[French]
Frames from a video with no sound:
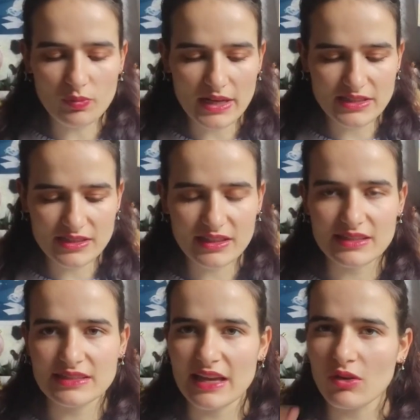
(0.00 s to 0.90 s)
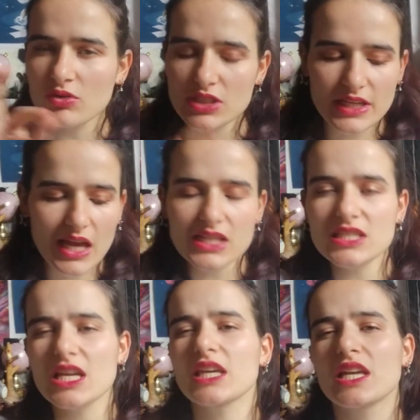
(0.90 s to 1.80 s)
tout le plastique et c'était accroché à
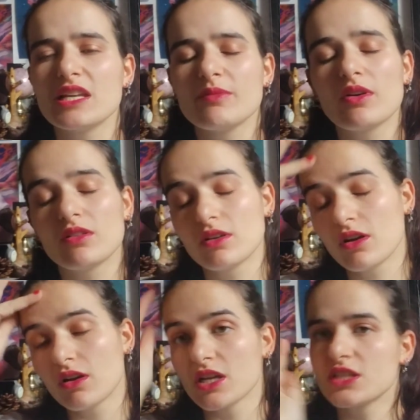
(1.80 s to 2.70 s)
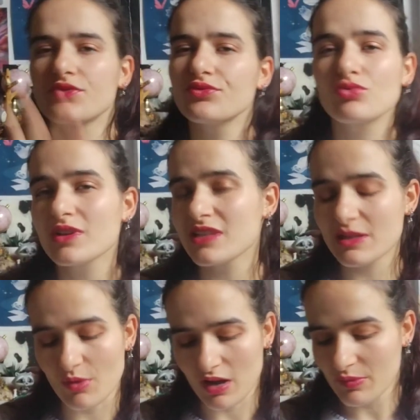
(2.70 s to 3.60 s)
chaque élément. Et j'ai vu tous les
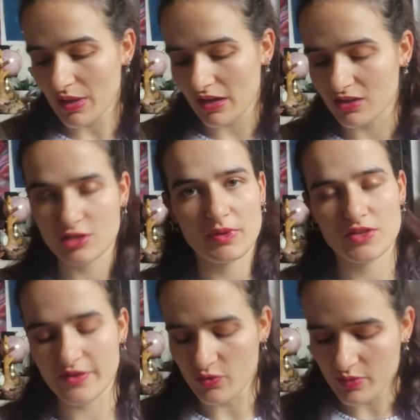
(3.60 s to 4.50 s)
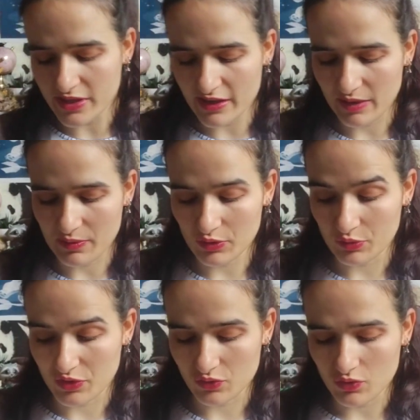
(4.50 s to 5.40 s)
éléments, un par un. J'espère que j'ai oublié avec ma main de
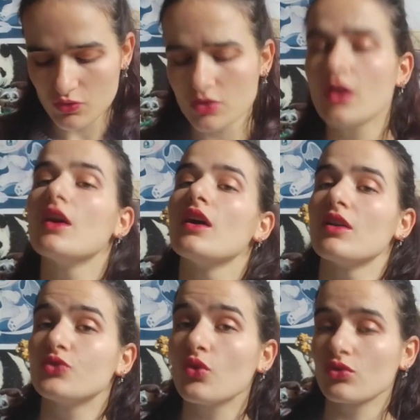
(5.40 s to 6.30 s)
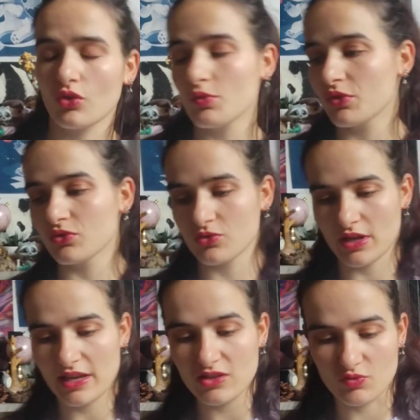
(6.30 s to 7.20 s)
poisson rouge. Donc, reprenons sur
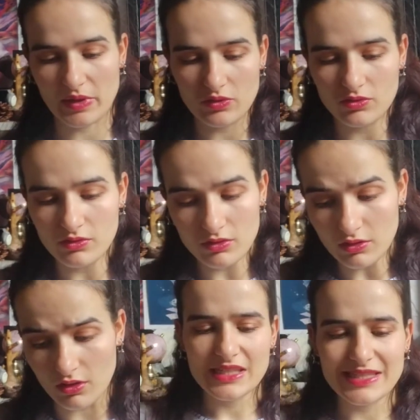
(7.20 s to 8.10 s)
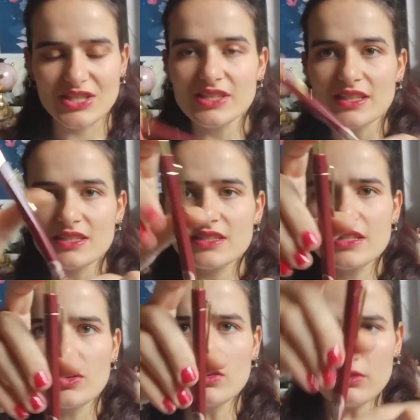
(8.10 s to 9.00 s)
la case numéro 1. Il s'agit d'un
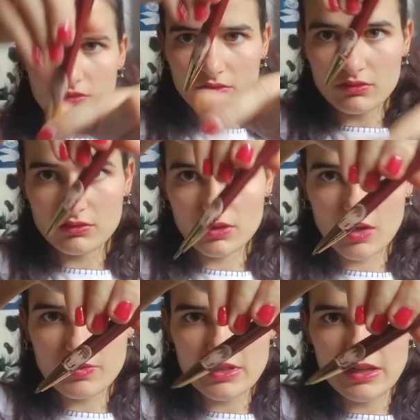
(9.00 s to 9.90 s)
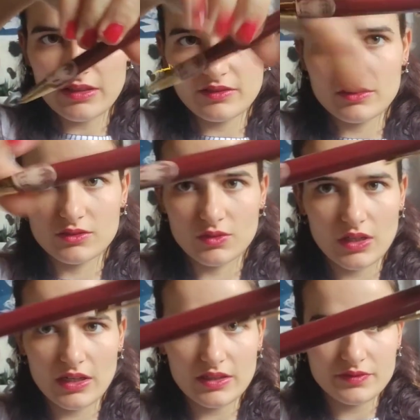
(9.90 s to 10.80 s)
stylo, comme ça,
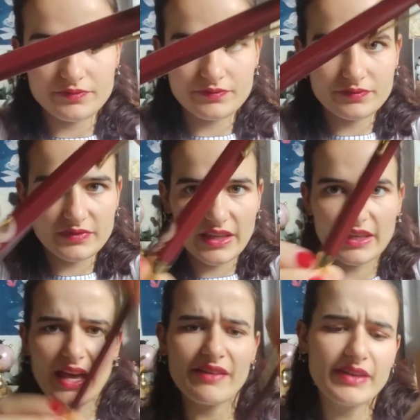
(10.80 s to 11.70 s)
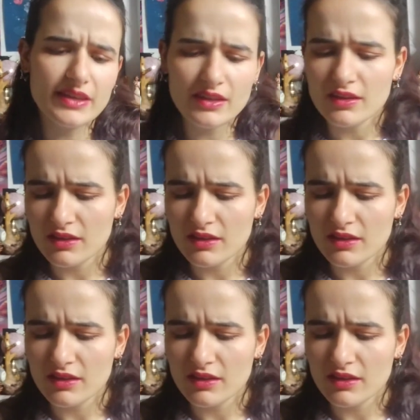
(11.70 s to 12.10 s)
voilà, tac, avec